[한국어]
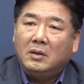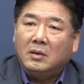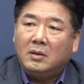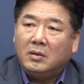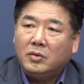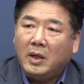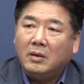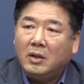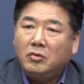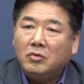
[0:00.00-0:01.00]
어,
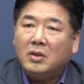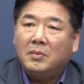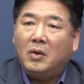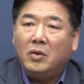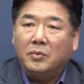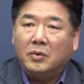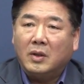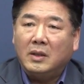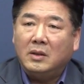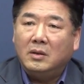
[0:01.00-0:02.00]
최근에 후쿠시마
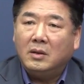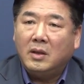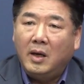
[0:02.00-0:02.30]
오염수까지를